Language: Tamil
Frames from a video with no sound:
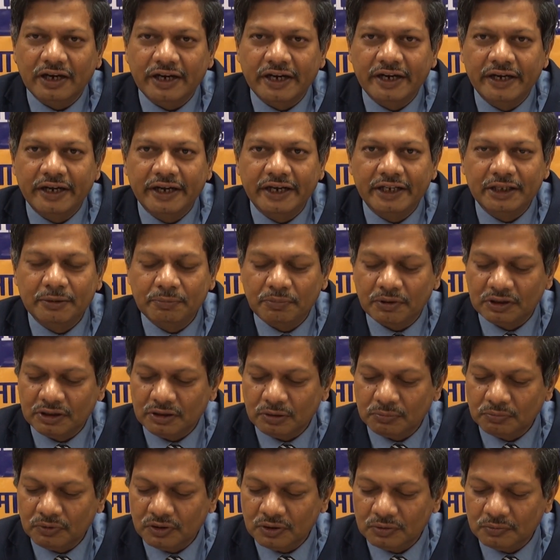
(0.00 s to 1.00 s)
ரெண்டாயிரத்தி
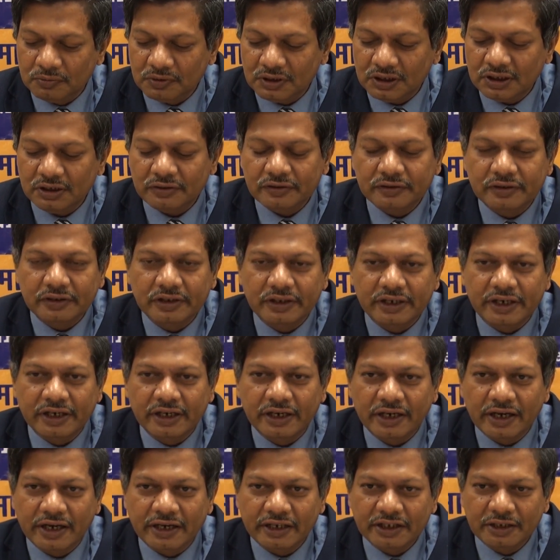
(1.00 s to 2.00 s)
பத்தொன்பது முதல்
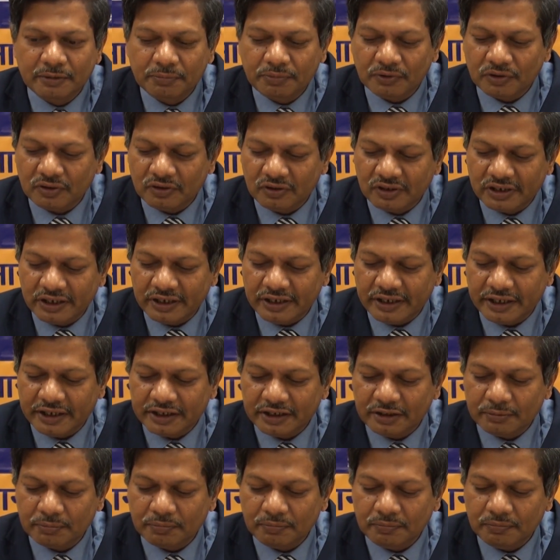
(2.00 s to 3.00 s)
ரெண்டாயிரத்தி பதினொன்று
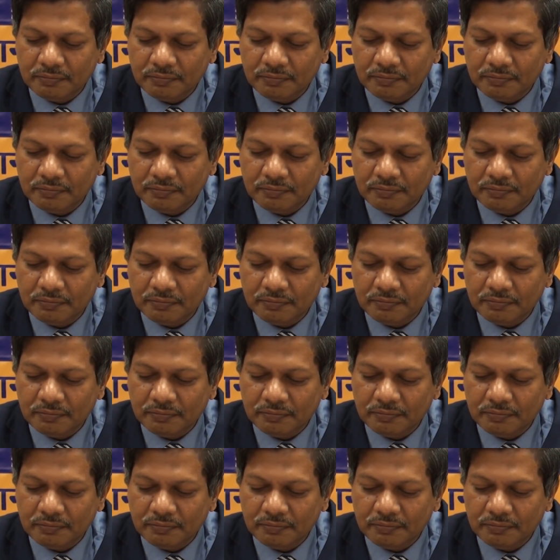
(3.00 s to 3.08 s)
ரெண்டாயிரத்தி